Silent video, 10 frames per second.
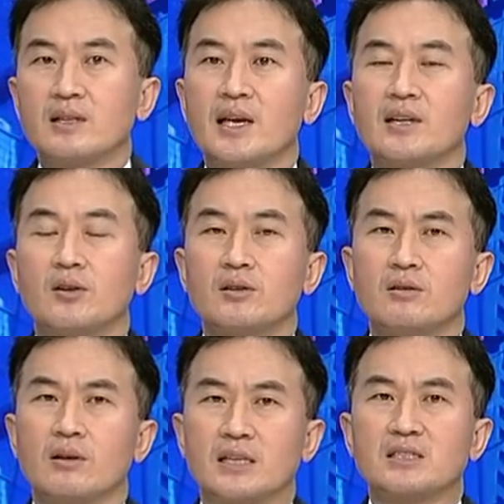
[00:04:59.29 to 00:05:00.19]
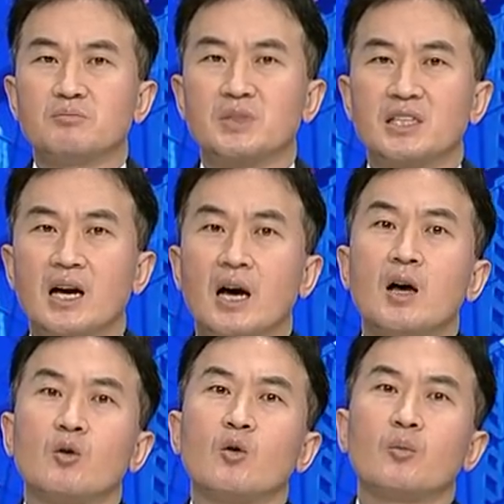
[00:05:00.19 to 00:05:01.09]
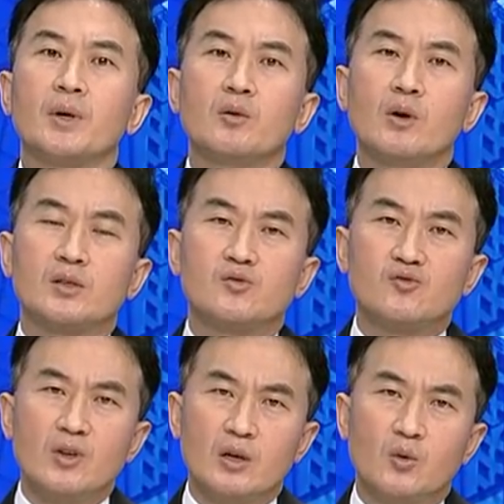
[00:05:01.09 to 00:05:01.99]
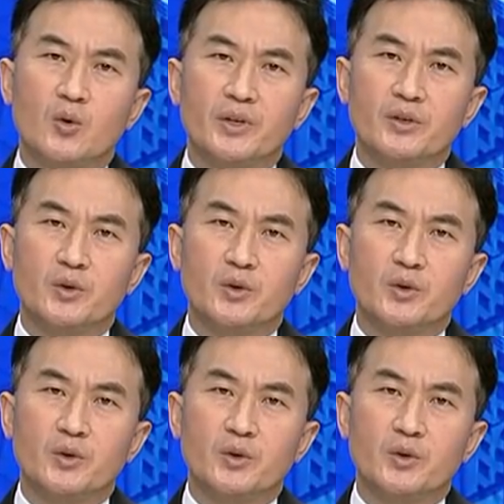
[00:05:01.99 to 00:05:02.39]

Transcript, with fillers: 해야 될 것 같습니다. 공매도가 중요한 고려